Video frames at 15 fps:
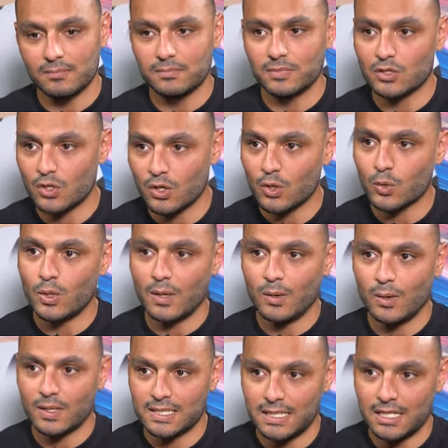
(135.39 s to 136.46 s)
تسارع او
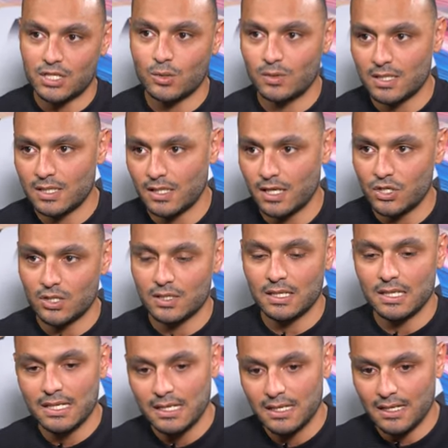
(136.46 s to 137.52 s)
اكسلريشن ديسلريشن
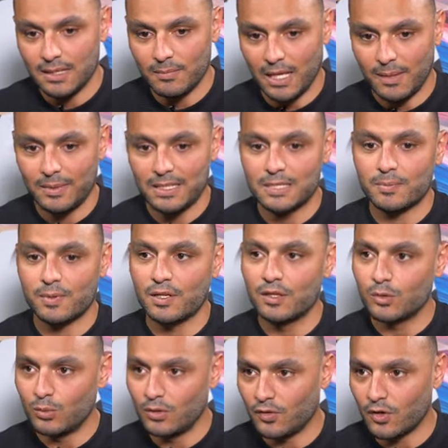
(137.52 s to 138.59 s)
لما عمل سبرنت
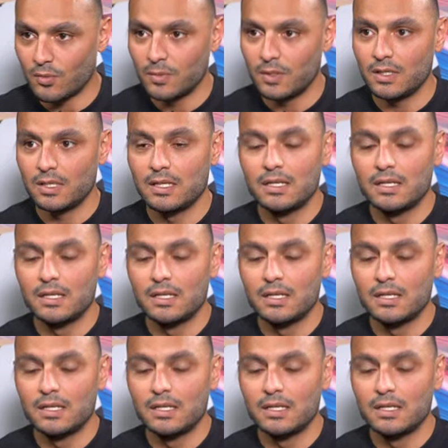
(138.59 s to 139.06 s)
ويفرمل